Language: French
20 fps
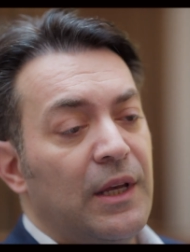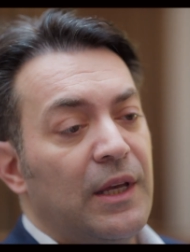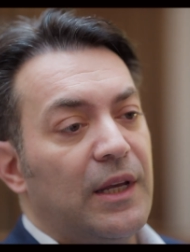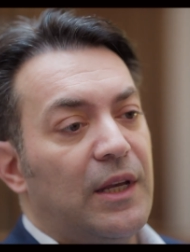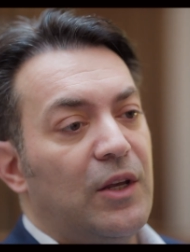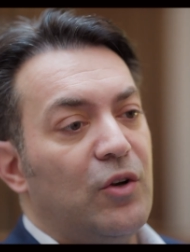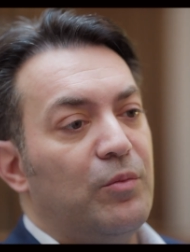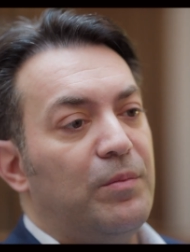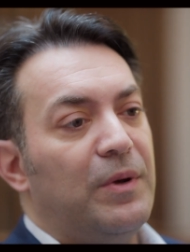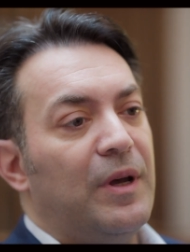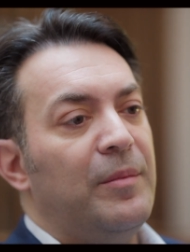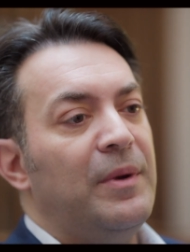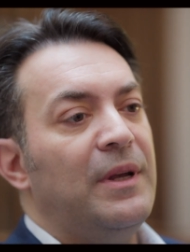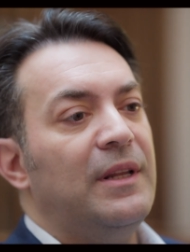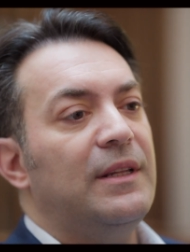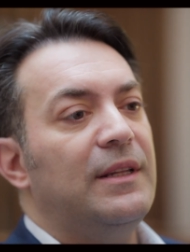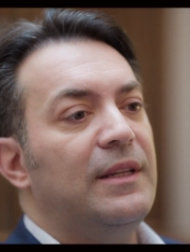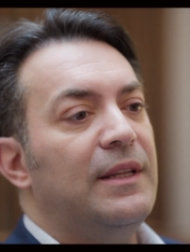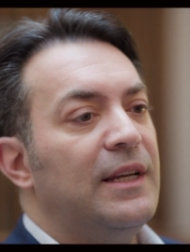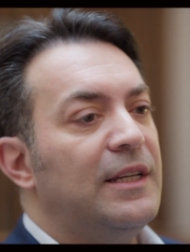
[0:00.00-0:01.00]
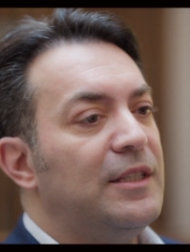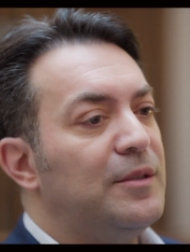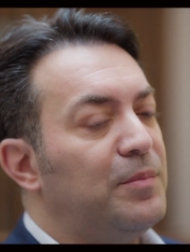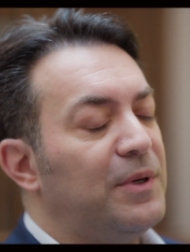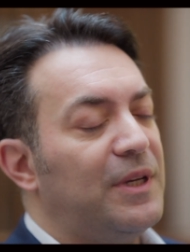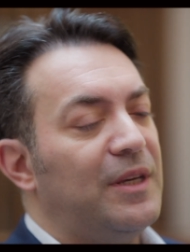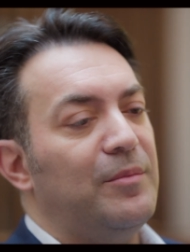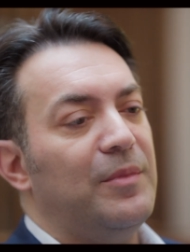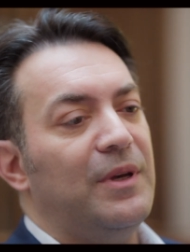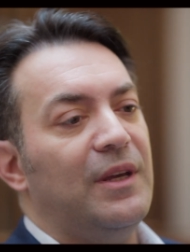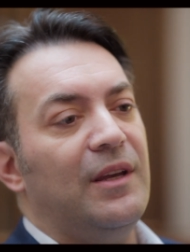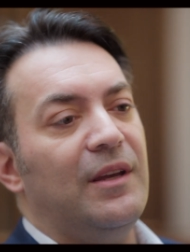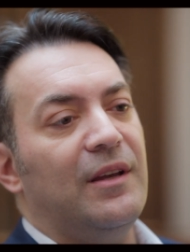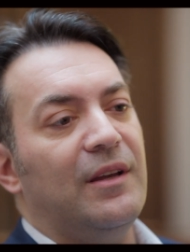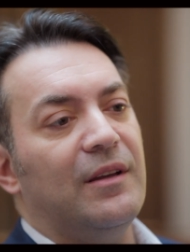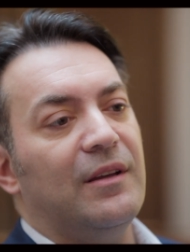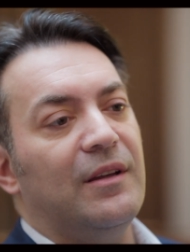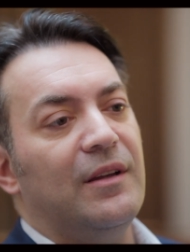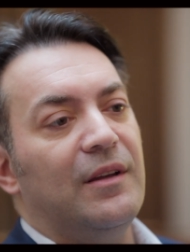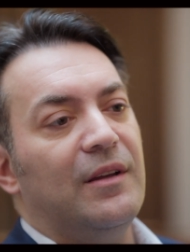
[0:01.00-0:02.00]
qui nous permet d'exprimer
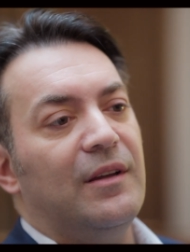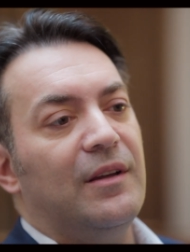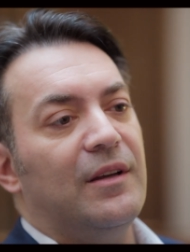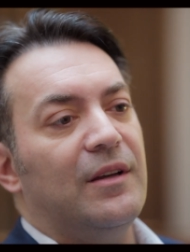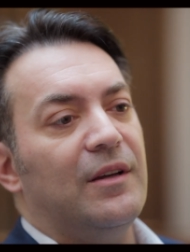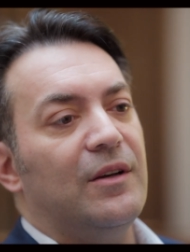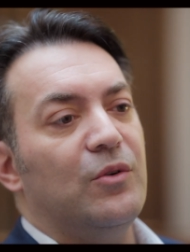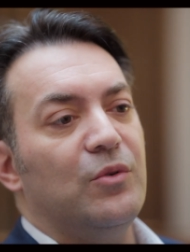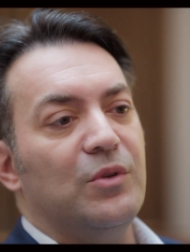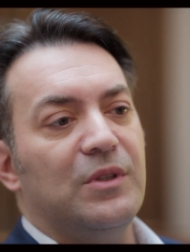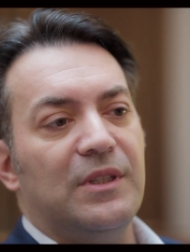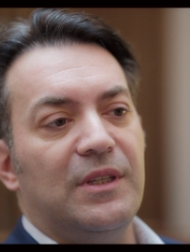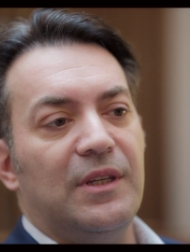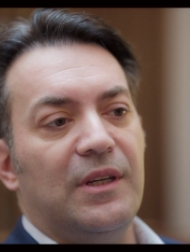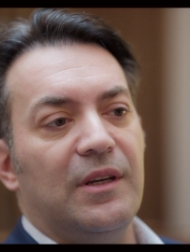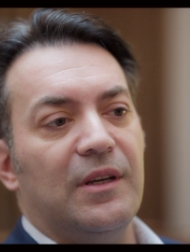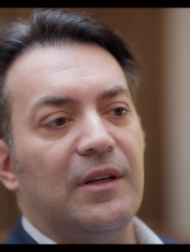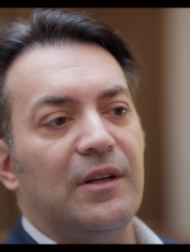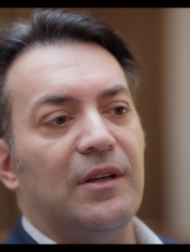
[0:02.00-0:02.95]
aussi